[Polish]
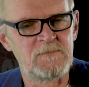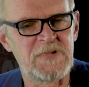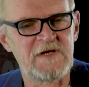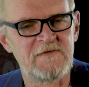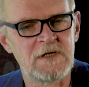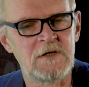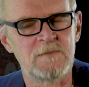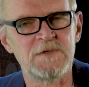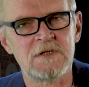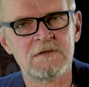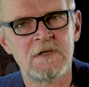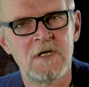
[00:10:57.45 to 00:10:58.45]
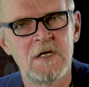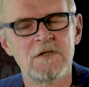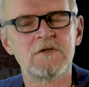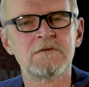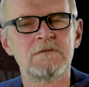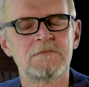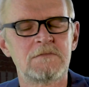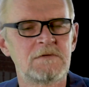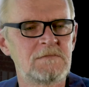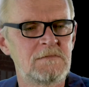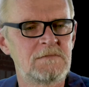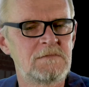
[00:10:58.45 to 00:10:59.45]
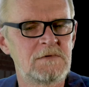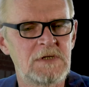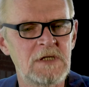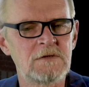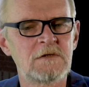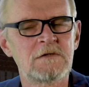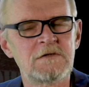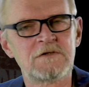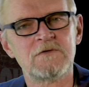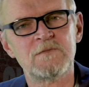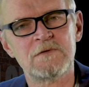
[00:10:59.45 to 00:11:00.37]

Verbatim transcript: prawa kobiet. No, tego dotyczył